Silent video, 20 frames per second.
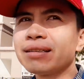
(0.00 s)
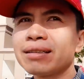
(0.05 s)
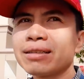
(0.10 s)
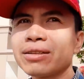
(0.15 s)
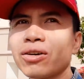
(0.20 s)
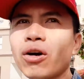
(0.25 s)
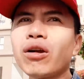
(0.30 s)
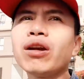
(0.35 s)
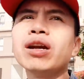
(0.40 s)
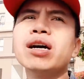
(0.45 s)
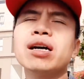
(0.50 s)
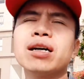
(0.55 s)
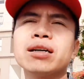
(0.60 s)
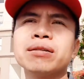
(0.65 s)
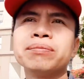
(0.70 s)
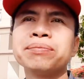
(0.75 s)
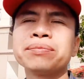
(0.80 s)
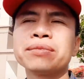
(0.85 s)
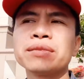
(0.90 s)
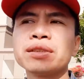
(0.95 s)
khó lường,
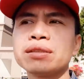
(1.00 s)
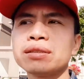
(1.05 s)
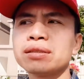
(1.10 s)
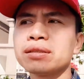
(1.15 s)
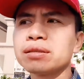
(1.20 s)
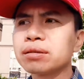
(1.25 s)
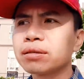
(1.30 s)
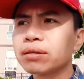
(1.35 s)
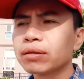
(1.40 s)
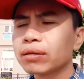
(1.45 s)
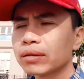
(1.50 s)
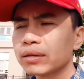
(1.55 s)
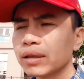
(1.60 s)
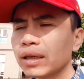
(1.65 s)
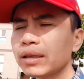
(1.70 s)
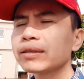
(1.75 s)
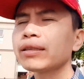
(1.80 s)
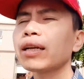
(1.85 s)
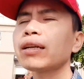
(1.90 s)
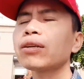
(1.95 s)

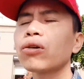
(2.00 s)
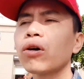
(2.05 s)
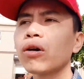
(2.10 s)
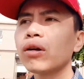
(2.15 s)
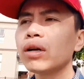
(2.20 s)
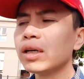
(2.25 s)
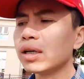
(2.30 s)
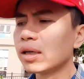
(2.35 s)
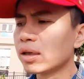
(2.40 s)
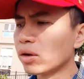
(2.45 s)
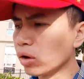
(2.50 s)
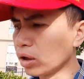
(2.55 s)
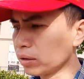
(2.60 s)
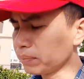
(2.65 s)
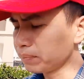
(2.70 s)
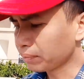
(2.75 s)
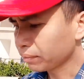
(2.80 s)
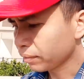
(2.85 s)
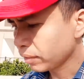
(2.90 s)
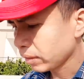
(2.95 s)
rất rất khó lường luôn.
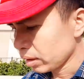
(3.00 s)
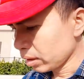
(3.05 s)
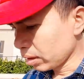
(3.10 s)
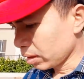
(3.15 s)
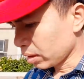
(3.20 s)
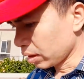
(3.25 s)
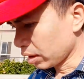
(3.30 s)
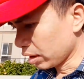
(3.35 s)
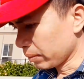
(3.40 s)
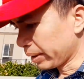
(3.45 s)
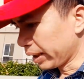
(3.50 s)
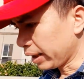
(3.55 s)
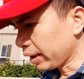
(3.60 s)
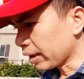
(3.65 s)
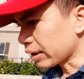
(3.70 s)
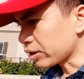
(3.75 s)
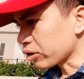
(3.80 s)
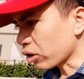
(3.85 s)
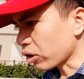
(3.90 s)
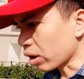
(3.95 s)
Người Mỹ
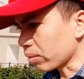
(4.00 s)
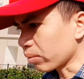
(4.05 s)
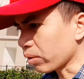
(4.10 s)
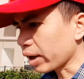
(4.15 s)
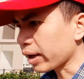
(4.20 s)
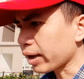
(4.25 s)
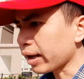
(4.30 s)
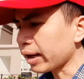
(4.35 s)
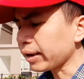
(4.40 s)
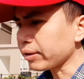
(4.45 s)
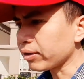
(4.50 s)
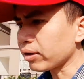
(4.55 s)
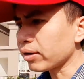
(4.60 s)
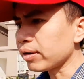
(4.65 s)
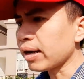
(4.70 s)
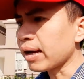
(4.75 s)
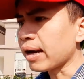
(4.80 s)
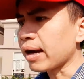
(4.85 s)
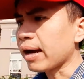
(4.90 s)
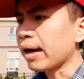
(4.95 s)
đã chọn một cái cách đó
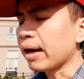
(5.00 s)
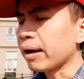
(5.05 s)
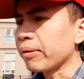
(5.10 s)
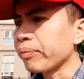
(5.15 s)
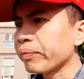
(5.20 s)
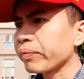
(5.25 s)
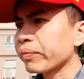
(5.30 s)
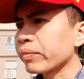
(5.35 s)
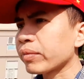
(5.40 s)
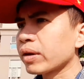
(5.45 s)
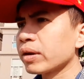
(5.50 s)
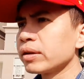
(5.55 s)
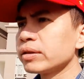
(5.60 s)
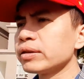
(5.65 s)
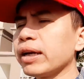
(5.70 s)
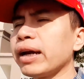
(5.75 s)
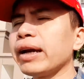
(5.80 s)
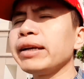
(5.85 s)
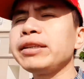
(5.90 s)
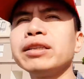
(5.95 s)
là
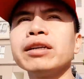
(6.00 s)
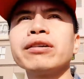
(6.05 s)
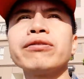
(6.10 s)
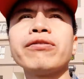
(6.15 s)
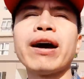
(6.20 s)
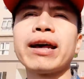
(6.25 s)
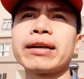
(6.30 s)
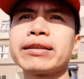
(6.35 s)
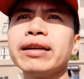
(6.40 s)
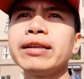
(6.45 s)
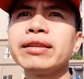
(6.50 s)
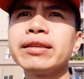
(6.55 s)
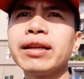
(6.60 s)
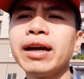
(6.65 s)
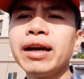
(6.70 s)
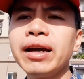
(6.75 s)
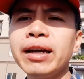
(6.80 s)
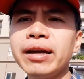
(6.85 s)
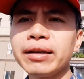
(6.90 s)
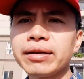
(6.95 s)
sẽ trừng phạt kinh
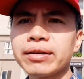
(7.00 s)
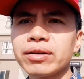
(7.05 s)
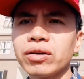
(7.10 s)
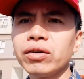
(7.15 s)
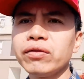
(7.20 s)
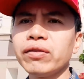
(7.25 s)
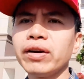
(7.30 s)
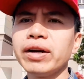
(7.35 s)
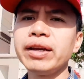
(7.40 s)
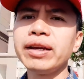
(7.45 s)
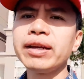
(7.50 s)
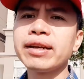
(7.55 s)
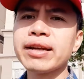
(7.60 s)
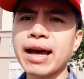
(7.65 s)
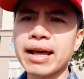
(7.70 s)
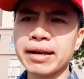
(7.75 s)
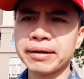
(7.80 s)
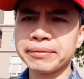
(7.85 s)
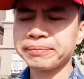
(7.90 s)
tế đối với Iran.